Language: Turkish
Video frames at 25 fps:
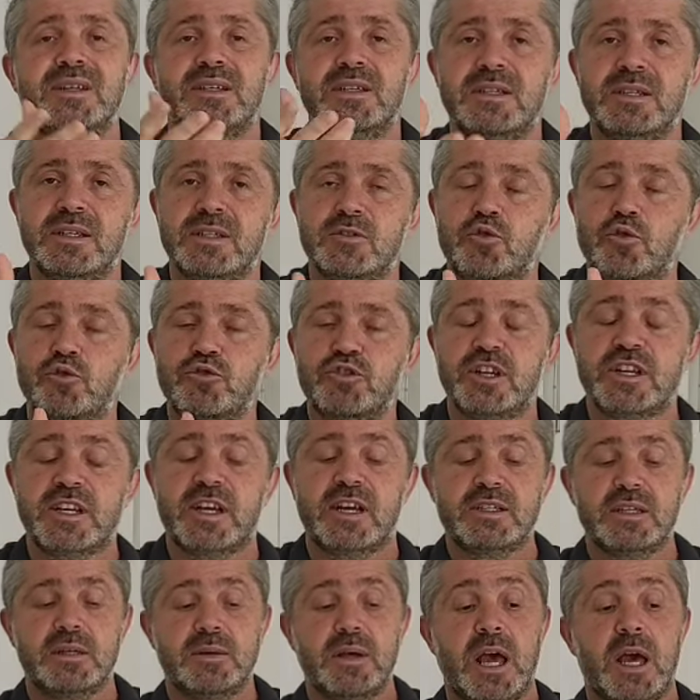e, toz
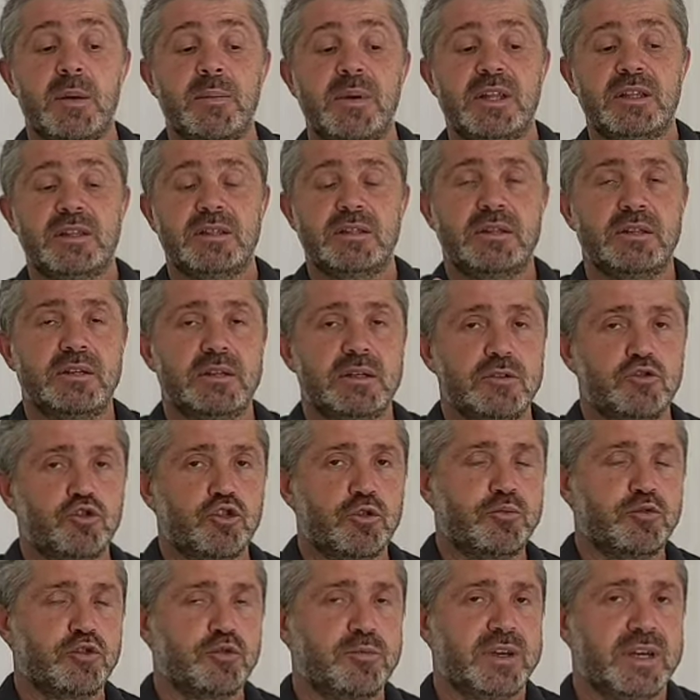şekerde hemen e,
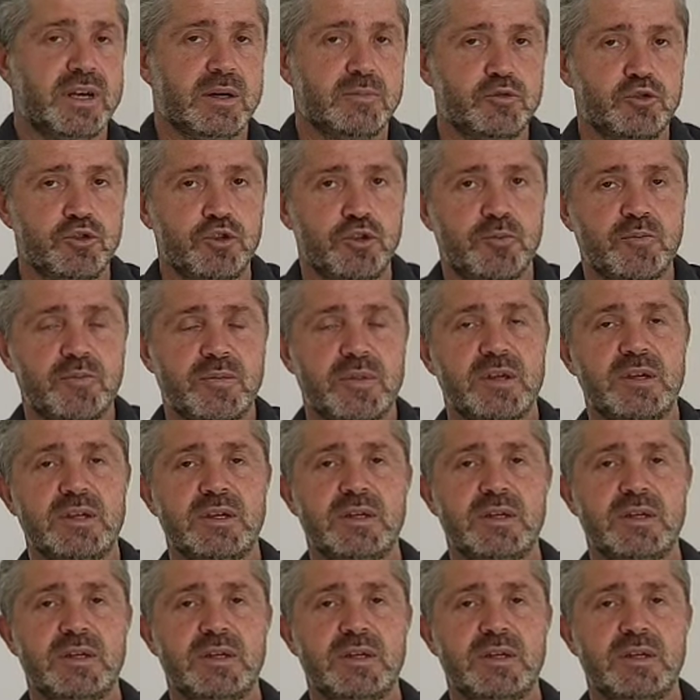köpürme yapıyor.